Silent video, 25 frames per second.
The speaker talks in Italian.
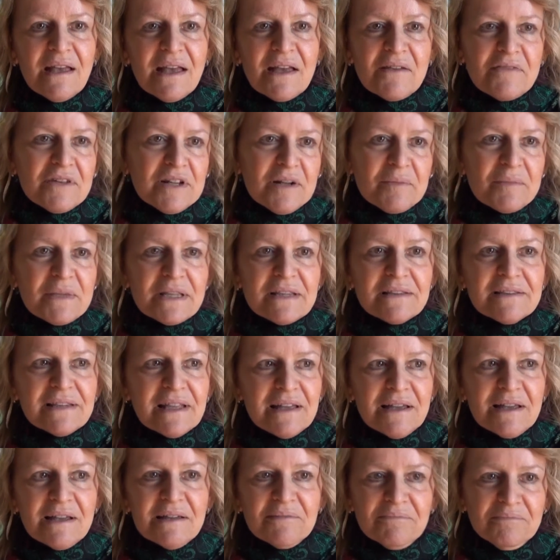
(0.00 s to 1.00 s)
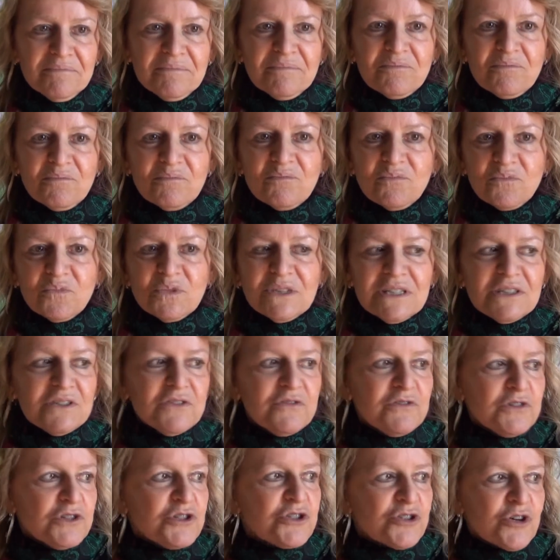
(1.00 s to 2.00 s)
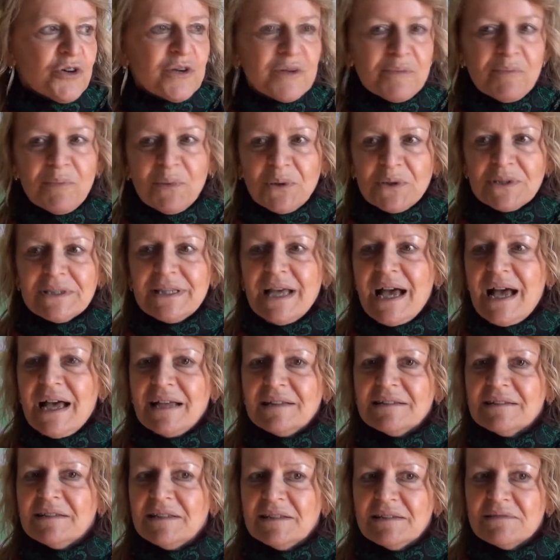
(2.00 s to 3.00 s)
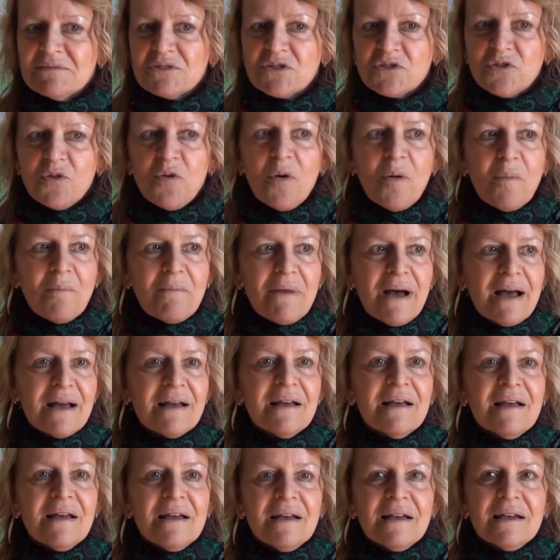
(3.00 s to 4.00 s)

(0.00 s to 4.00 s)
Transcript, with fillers: è veramente mm, un edificio importante, insomma,